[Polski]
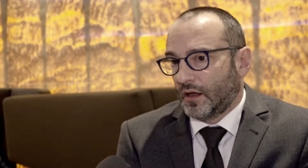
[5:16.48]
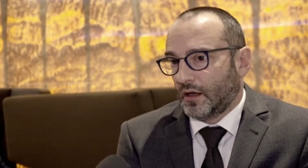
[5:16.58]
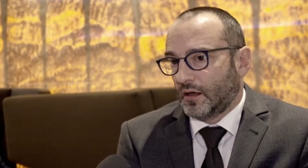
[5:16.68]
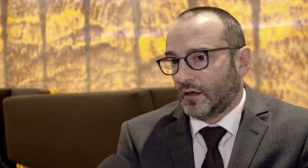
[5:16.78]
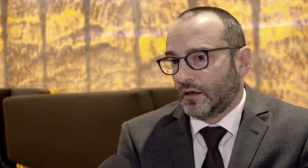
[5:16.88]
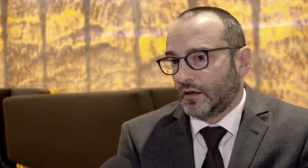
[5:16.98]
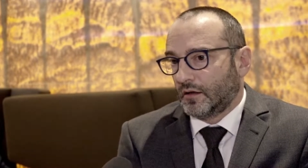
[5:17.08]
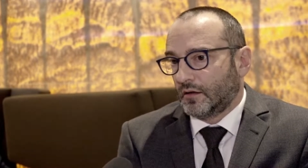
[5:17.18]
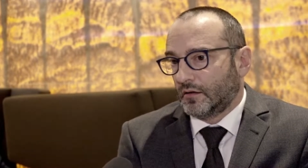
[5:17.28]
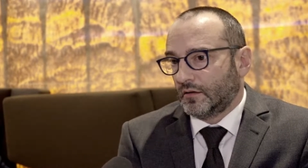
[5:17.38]

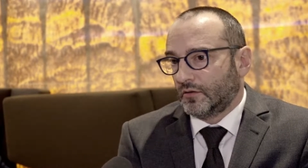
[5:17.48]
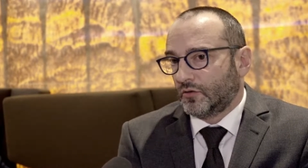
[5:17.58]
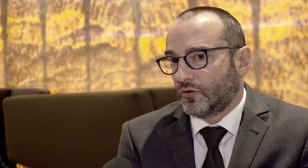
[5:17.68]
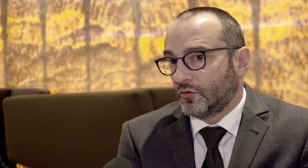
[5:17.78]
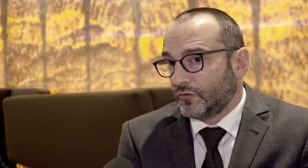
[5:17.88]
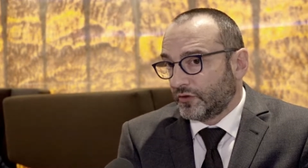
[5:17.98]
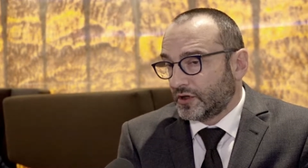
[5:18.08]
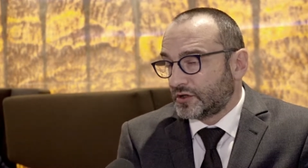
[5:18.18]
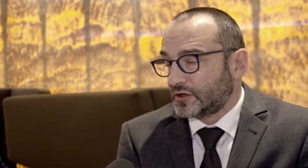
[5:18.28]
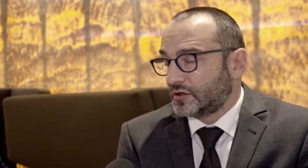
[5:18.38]
E,
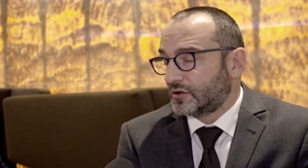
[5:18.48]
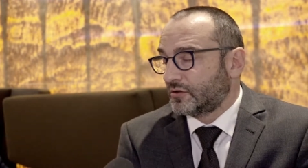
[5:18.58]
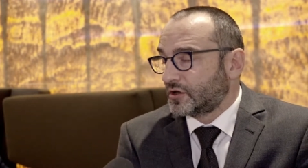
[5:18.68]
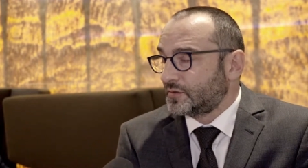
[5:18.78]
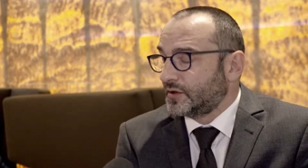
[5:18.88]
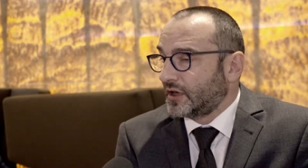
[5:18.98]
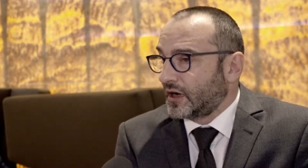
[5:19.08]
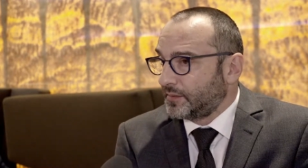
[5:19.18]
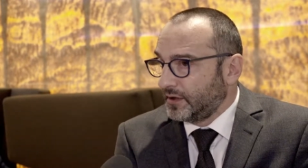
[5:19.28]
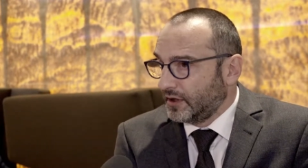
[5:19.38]
również chociażby
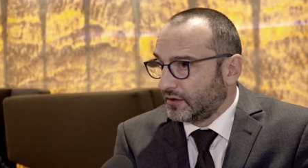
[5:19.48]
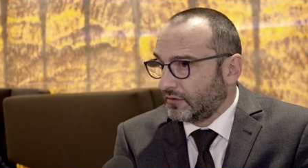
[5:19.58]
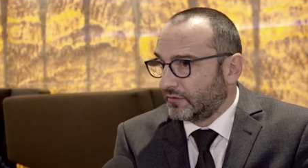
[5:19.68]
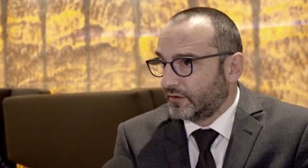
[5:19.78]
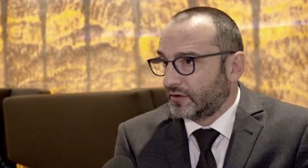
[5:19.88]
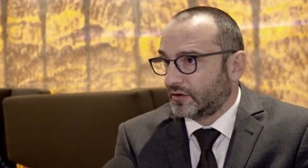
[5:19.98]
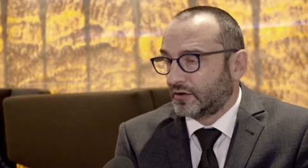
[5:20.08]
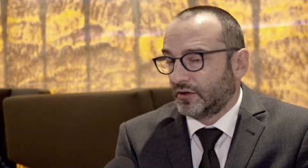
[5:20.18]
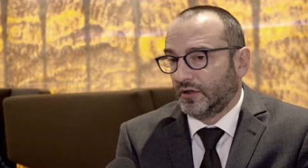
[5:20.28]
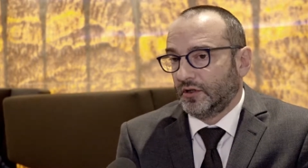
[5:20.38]
terapii genowych
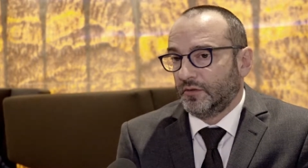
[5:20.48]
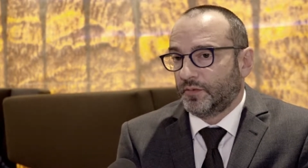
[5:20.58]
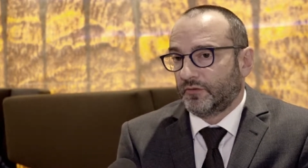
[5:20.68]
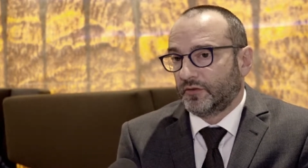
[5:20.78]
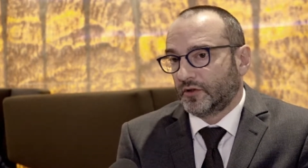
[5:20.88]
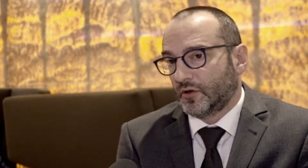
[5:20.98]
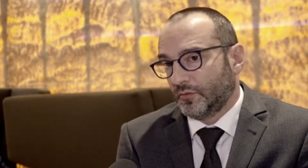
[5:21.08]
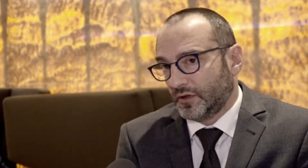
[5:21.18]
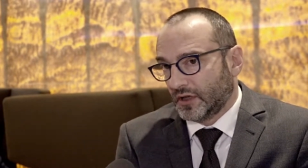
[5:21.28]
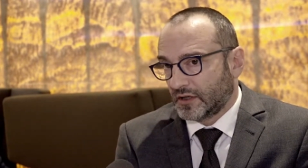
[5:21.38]
i pewnych
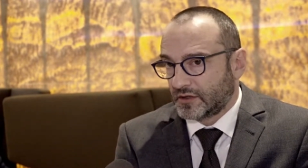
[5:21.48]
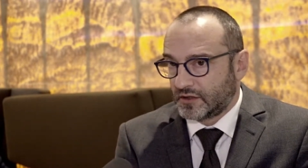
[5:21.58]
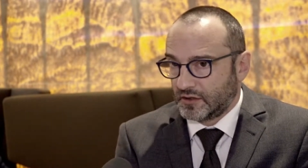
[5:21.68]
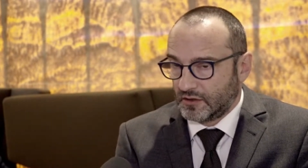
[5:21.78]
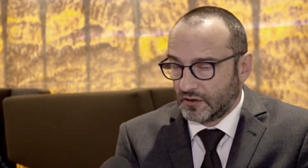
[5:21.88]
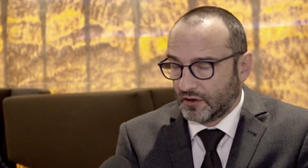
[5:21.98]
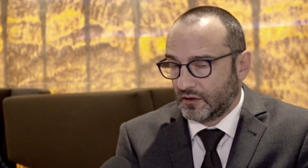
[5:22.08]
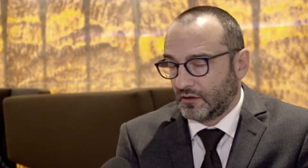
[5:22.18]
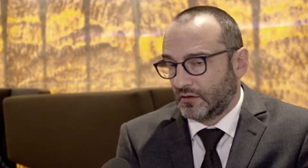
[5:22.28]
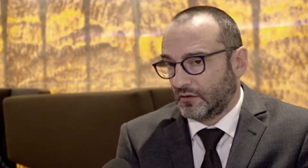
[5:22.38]
kombinacji, e,
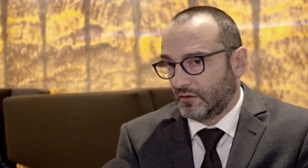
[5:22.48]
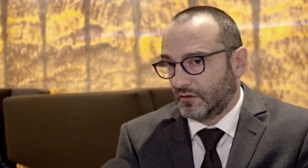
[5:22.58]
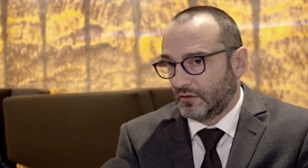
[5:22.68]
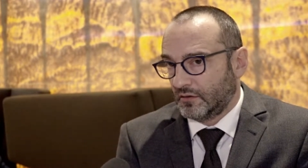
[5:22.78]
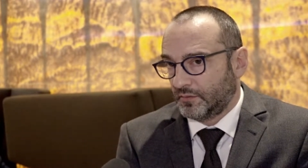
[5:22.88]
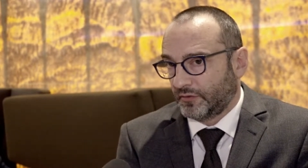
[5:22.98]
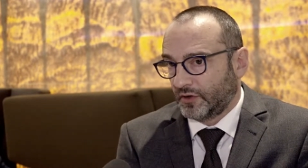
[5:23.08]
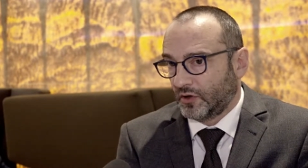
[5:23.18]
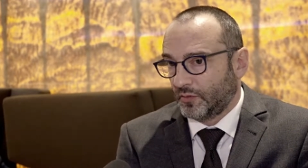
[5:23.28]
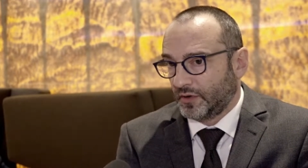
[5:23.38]
e,
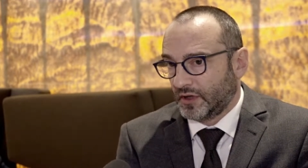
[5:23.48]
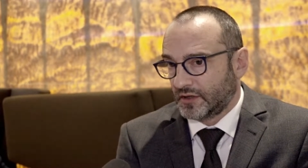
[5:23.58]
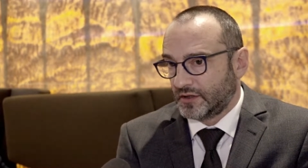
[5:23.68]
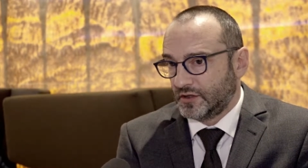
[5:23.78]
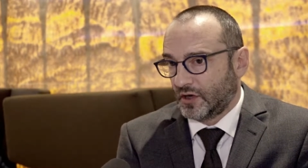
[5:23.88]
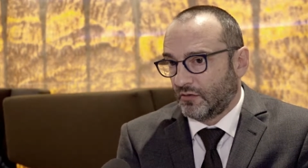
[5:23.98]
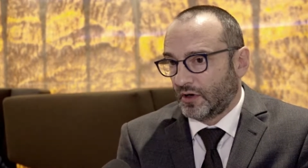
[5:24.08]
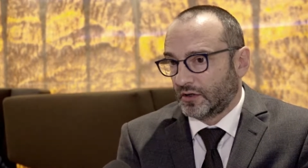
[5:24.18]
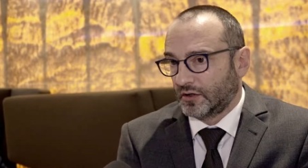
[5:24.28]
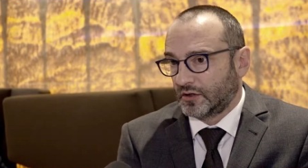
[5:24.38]
pewnej kombinacji
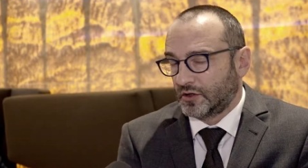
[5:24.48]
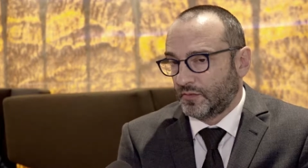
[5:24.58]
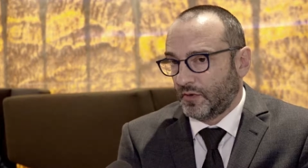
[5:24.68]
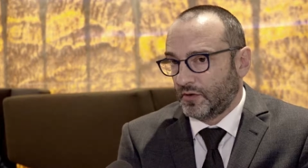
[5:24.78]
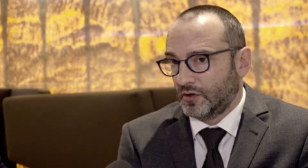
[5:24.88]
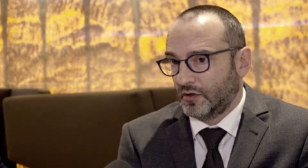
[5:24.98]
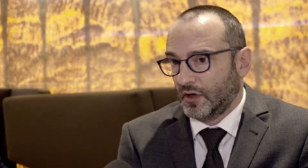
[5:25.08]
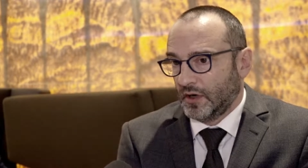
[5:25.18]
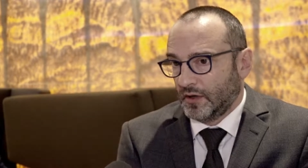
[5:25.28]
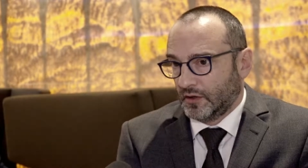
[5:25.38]
działań, gdzie mamy
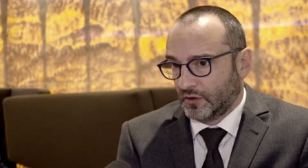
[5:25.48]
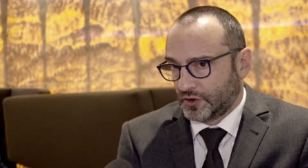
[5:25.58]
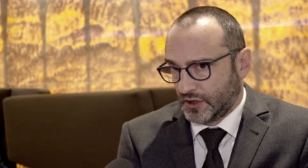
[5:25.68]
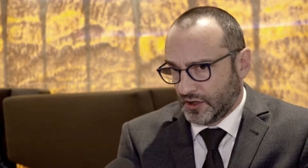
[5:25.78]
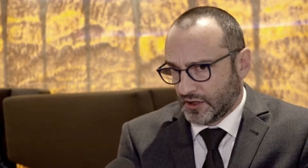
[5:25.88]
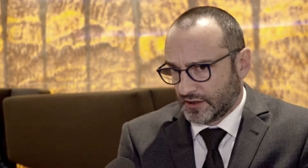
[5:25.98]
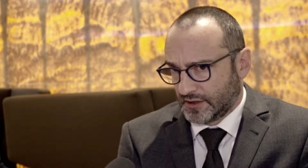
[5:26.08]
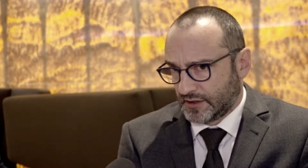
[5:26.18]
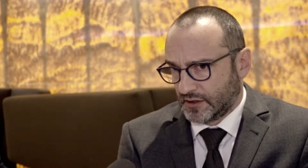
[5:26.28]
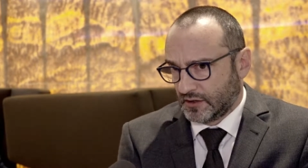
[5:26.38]
do czynienia
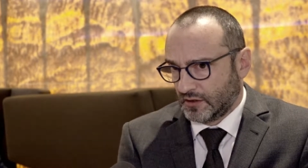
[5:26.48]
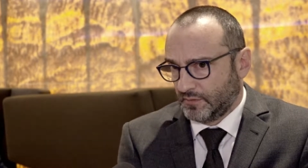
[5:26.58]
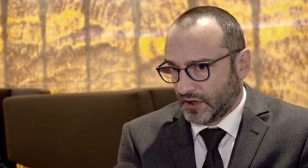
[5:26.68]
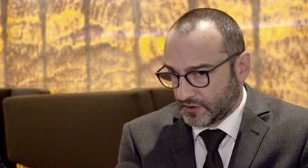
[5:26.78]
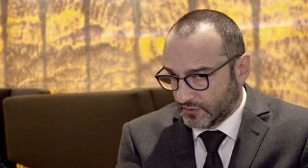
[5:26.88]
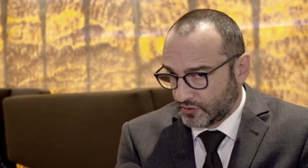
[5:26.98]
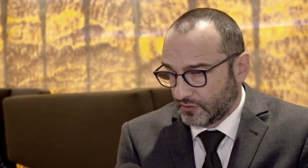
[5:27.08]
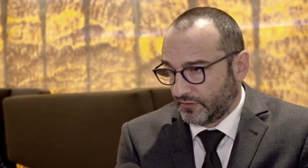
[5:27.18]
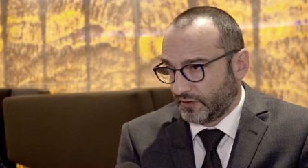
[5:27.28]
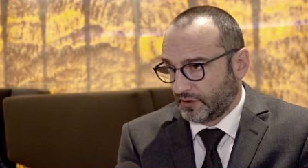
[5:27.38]
z bardzo
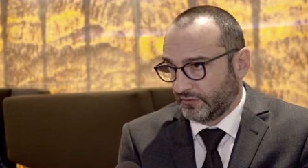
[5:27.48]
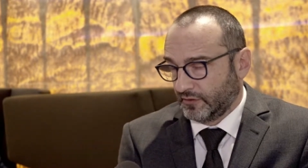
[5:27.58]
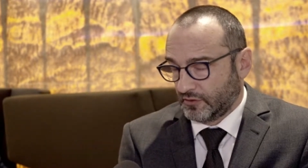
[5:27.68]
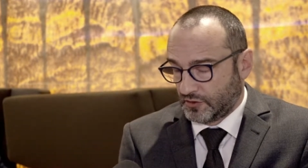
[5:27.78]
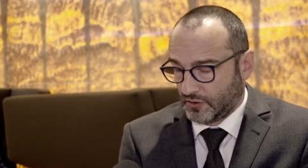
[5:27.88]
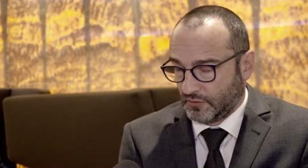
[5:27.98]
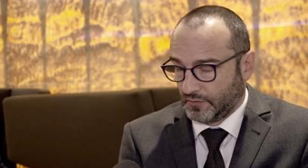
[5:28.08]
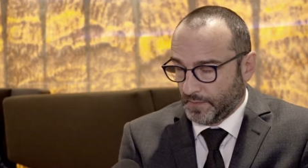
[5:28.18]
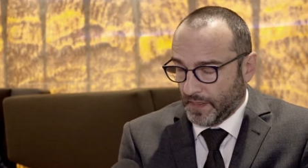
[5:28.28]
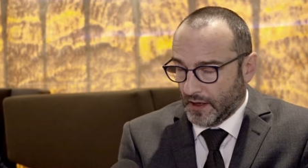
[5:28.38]
dużą efektywnością,
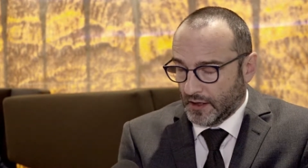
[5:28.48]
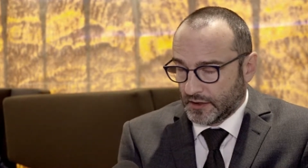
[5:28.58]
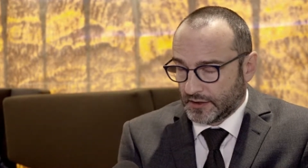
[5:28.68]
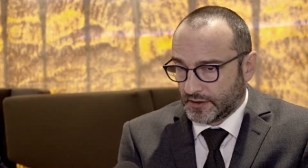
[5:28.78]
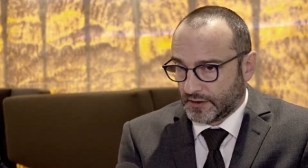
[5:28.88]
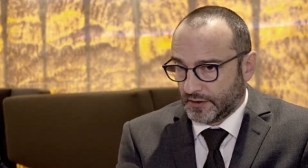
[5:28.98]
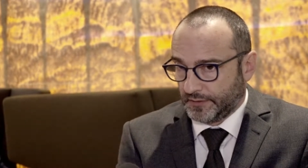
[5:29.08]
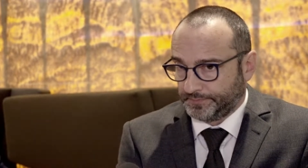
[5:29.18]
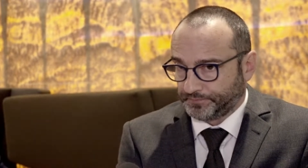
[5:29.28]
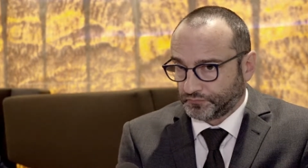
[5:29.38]
z